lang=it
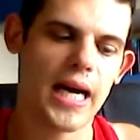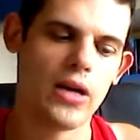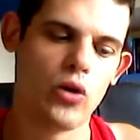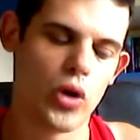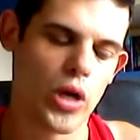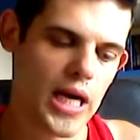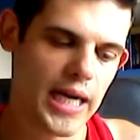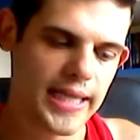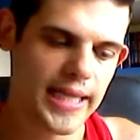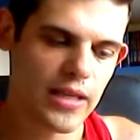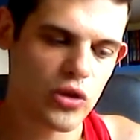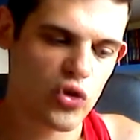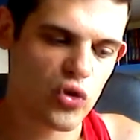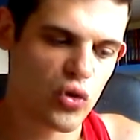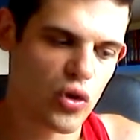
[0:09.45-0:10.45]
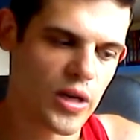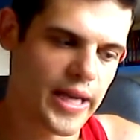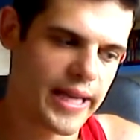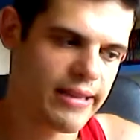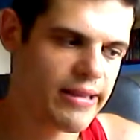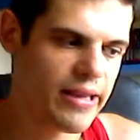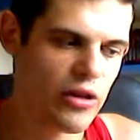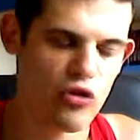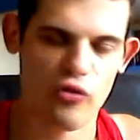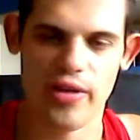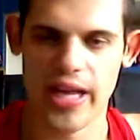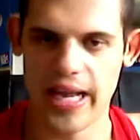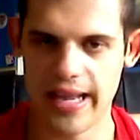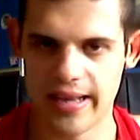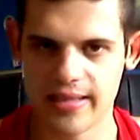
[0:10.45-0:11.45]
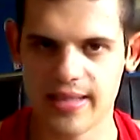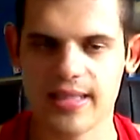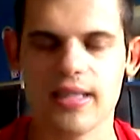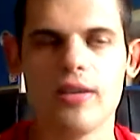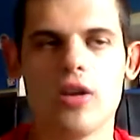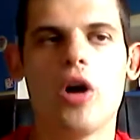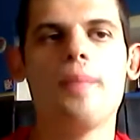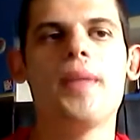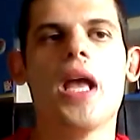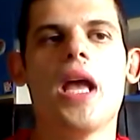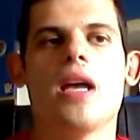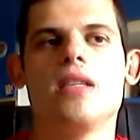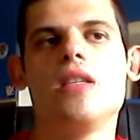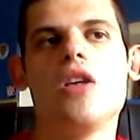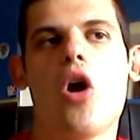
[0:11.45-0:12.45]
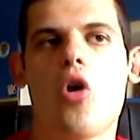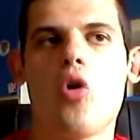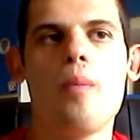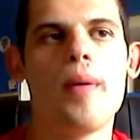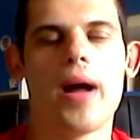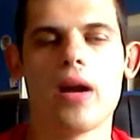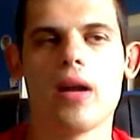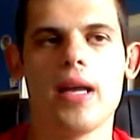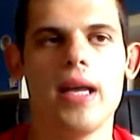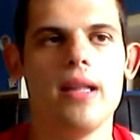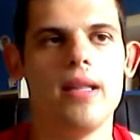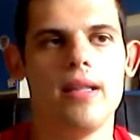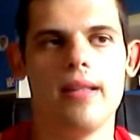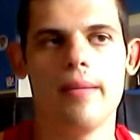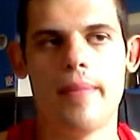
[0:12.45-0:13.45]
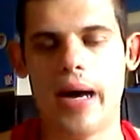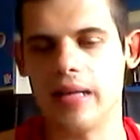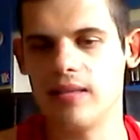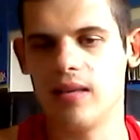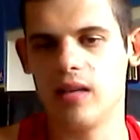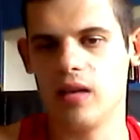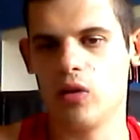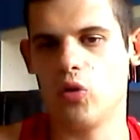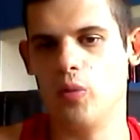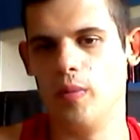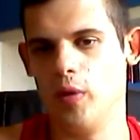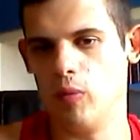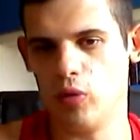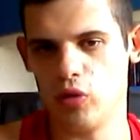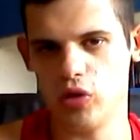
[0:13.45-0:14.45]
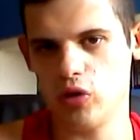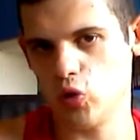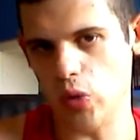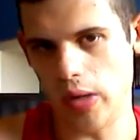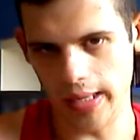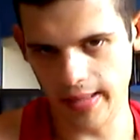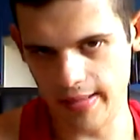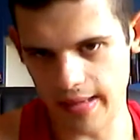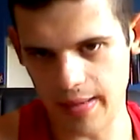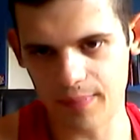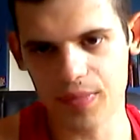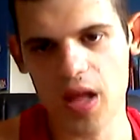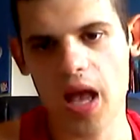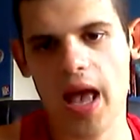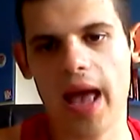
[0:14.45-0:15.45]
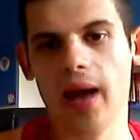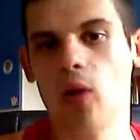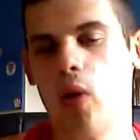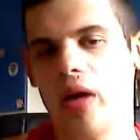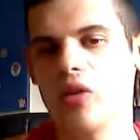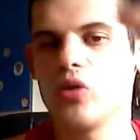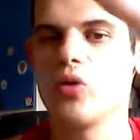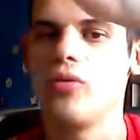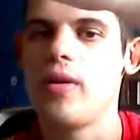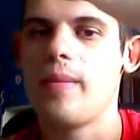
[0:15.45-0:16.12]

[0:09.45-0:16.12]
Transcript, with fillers: Allora, adesso le telenovelas, no, si occupano anche di tematiche come l'omosessualità e questo